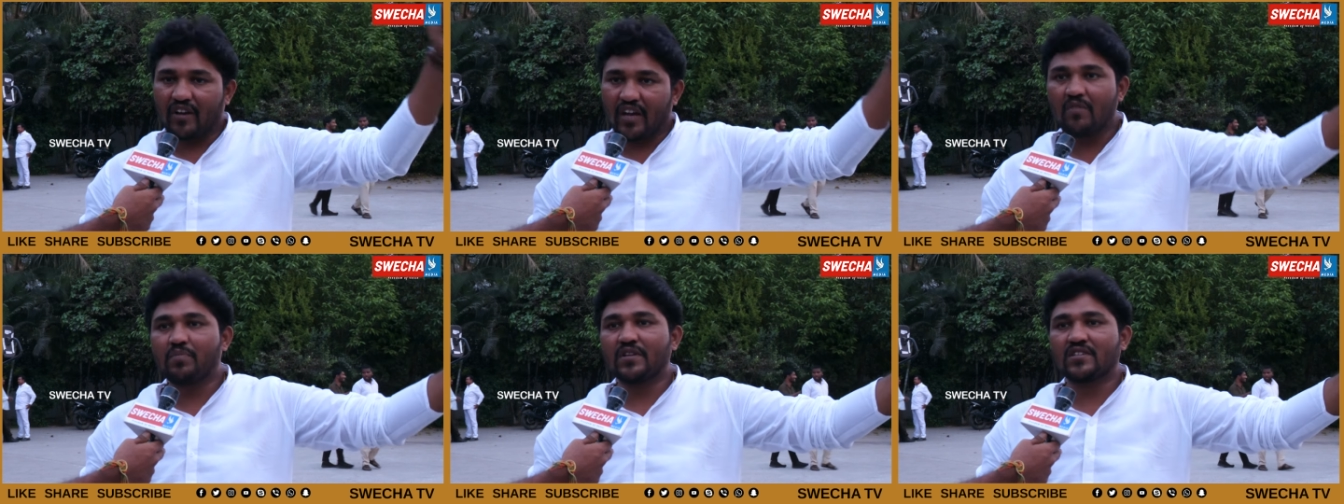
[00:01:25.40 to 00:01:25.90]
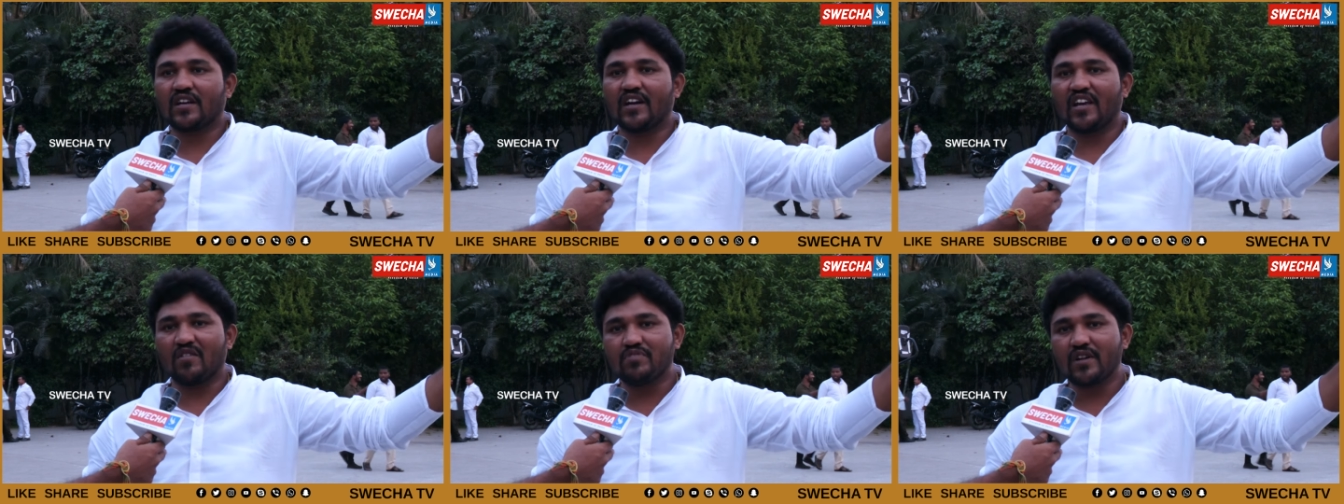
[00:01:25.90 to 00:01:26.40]

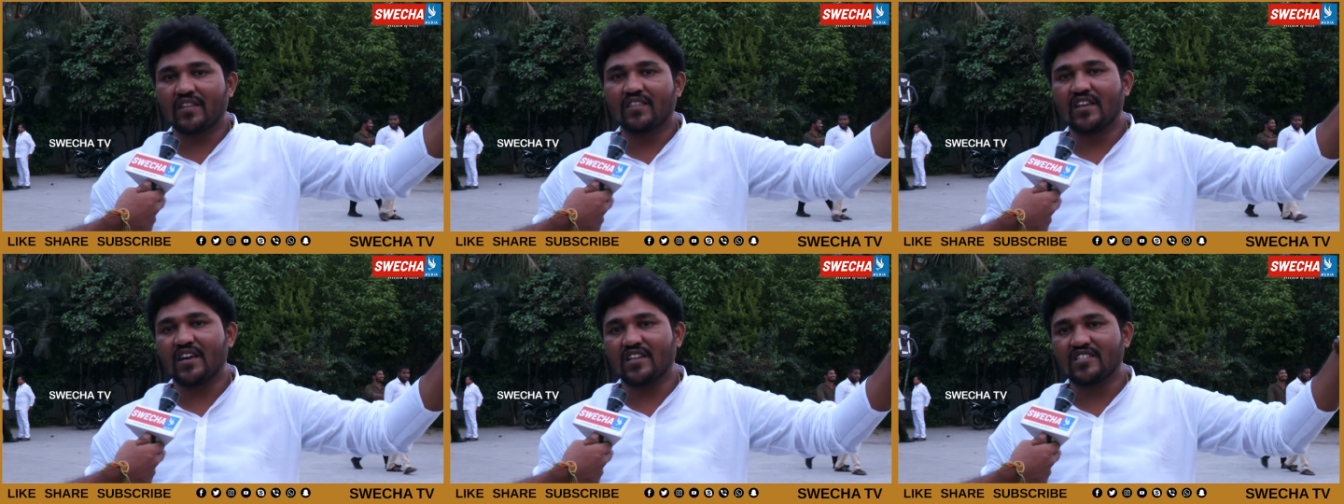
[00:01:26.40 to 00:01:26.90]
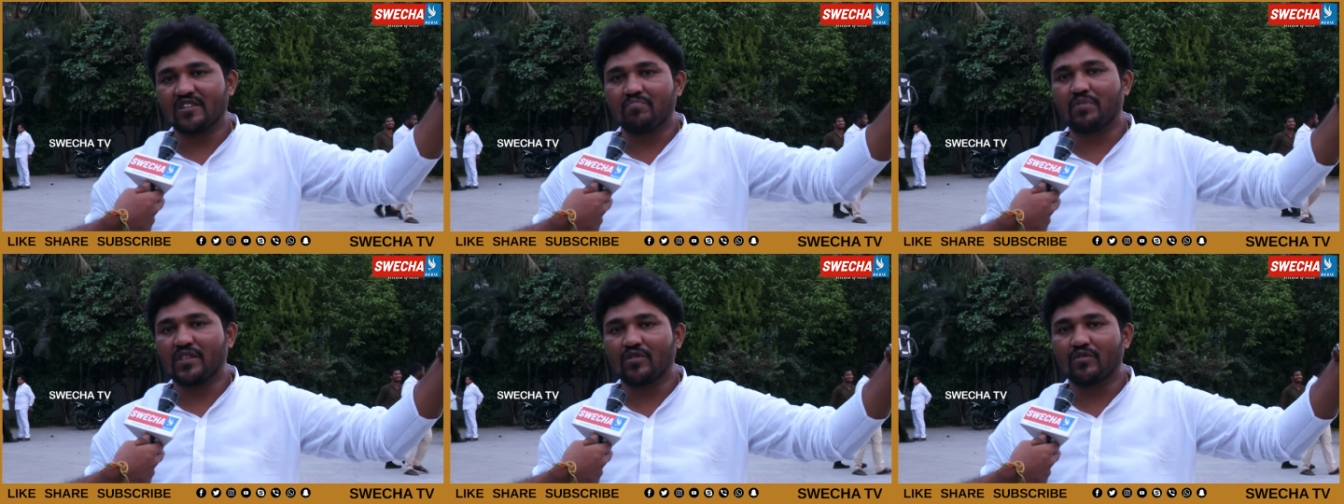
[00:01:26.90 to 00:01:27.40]
గెలిపించండి అభ్యర్థిని అని
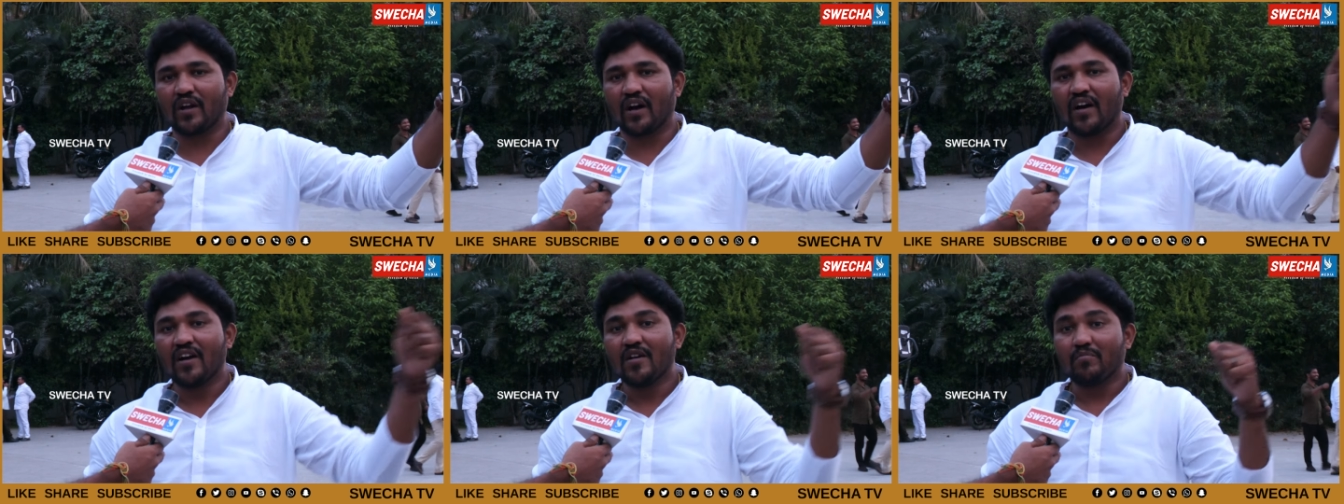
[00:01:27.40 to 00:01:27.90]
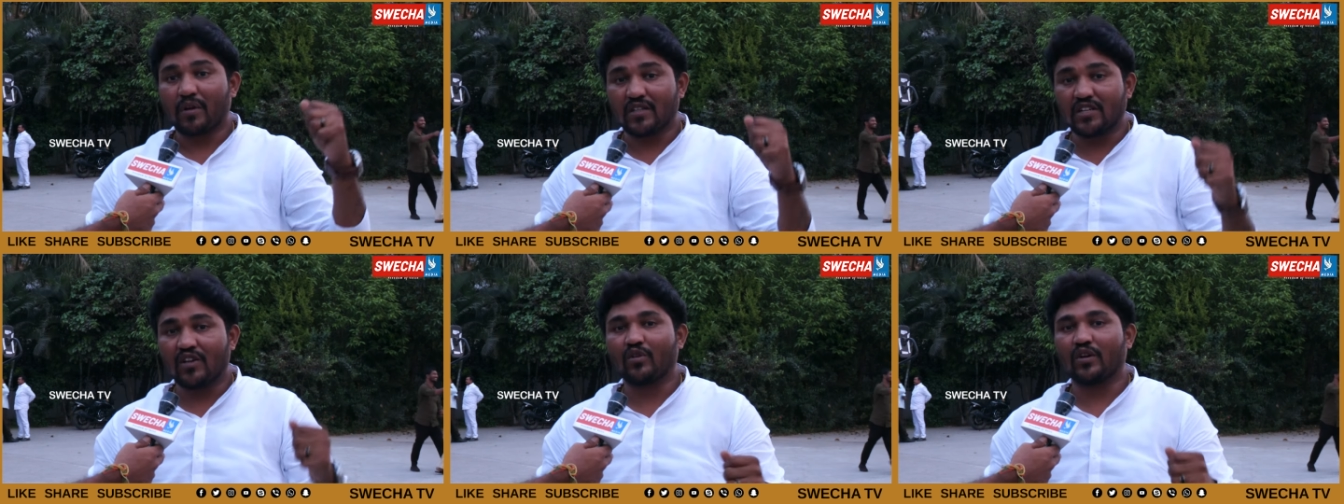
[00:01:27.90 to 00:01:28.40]
చెప్పింది కూడా
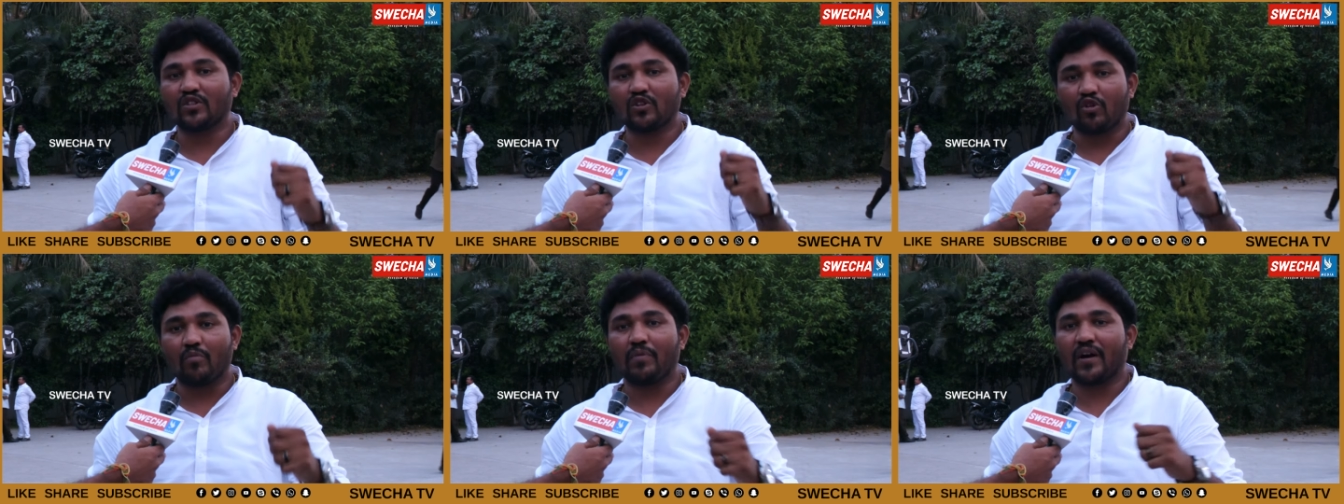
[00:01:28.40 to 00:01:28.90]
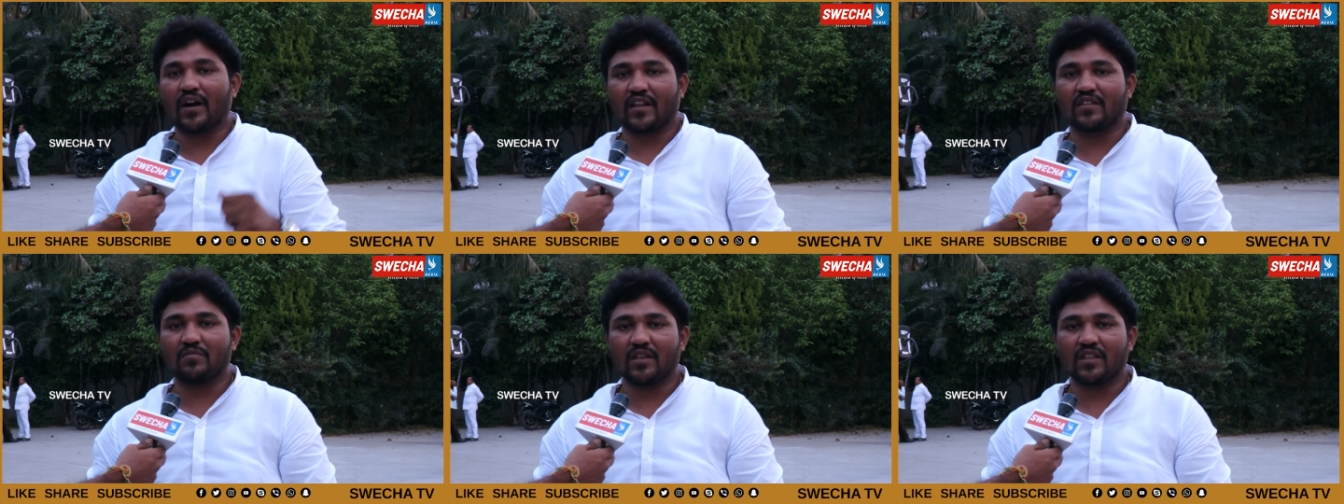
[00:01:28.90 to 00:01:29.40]
ప్రజలకు ఎంతో గొప్పగా
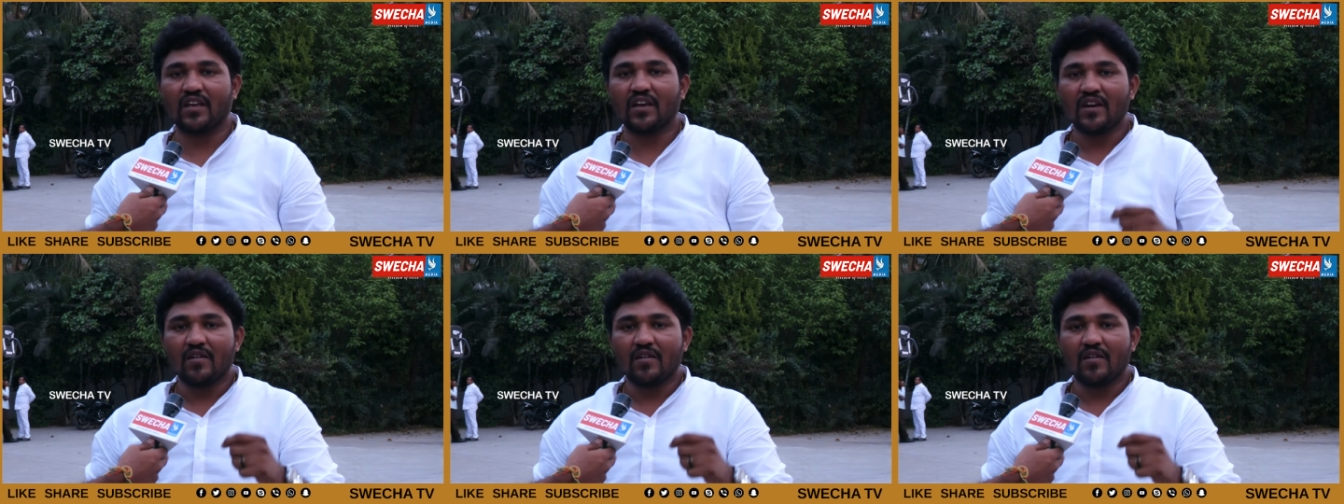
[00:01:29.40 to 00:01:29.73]
అర్థమైంది